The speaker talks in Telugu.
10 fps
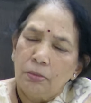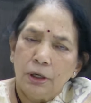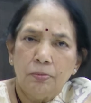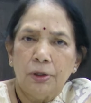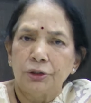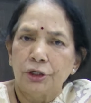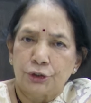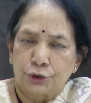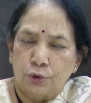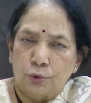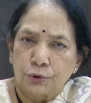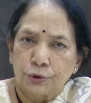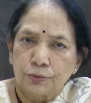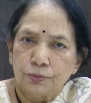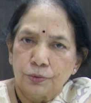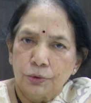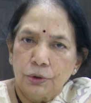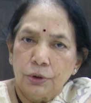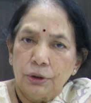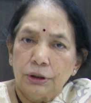మనం మందులు ఇచ్చుకోవచ్చు
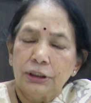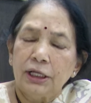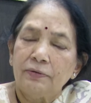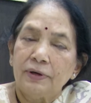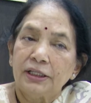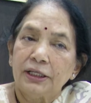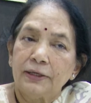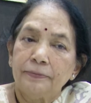తర్వాత